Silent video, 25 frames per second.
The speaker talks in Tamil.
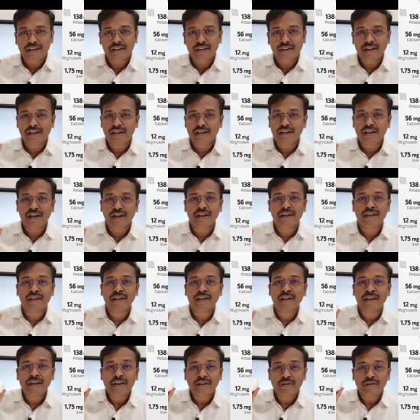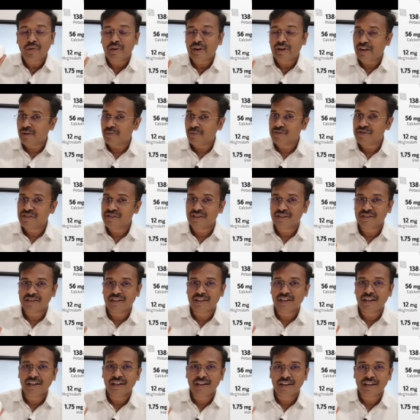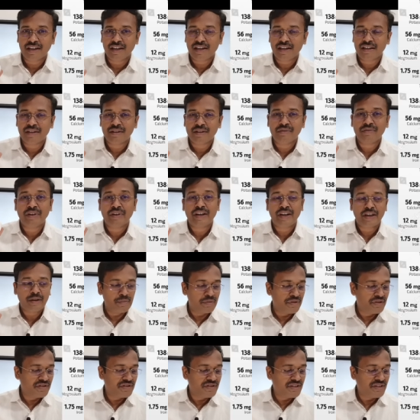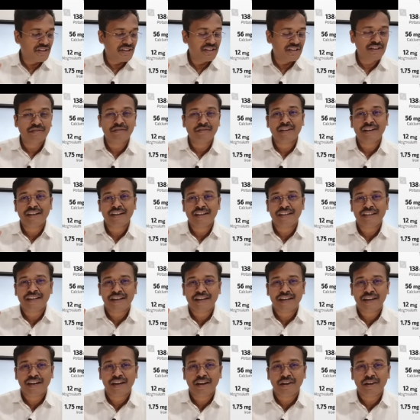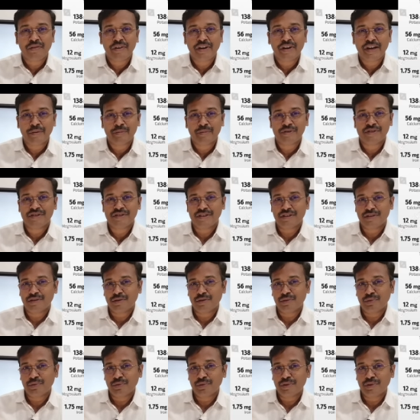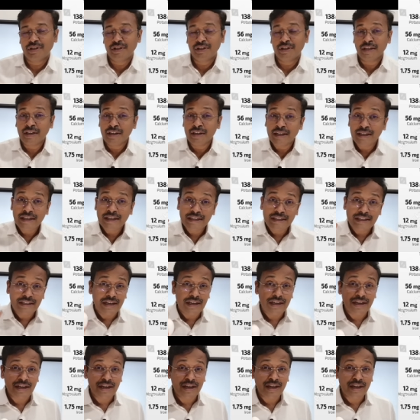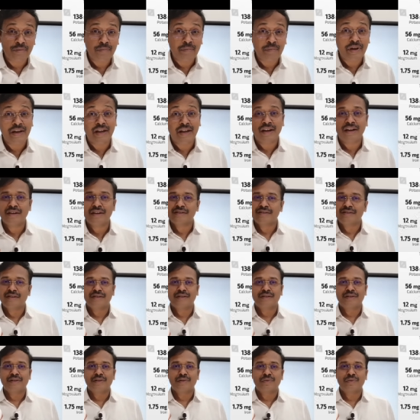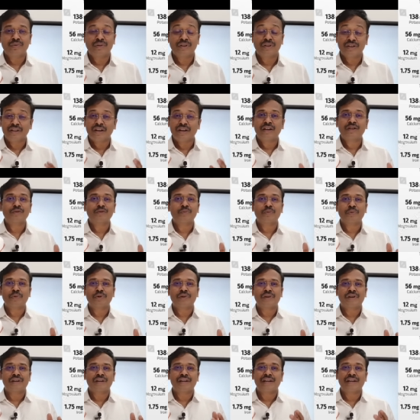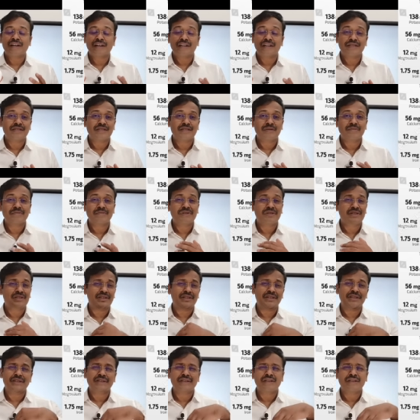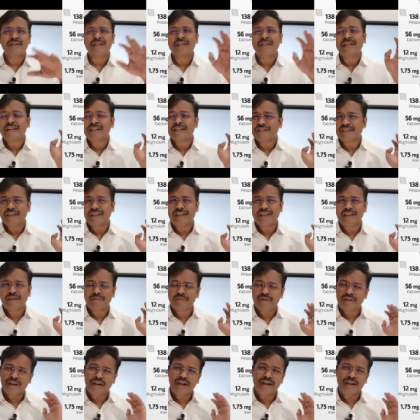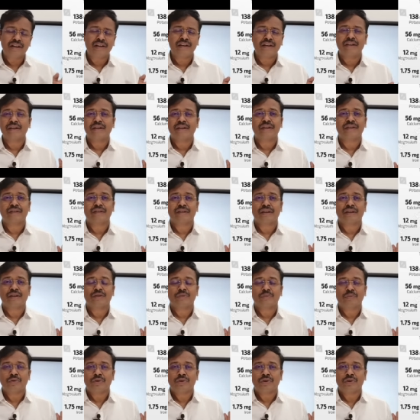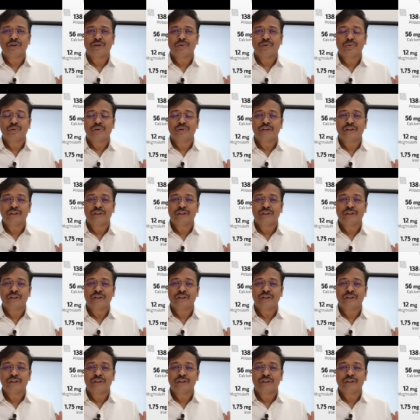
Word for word: இதுல இல்லாத வைட்டமின் சத்துக்களே கிடையாது வைட்டமின் சியை தவிர எல்லா வைட்டமின் சத்துக்களும் உண்டு எல்லா மினரல் சத்துக்களும் உண்டு தாது பொருட்கள் கால்சியம் ஜிங்க் அதுன்னு செலினியம்னு நிறைய தாது பொருட்கள் உண்டு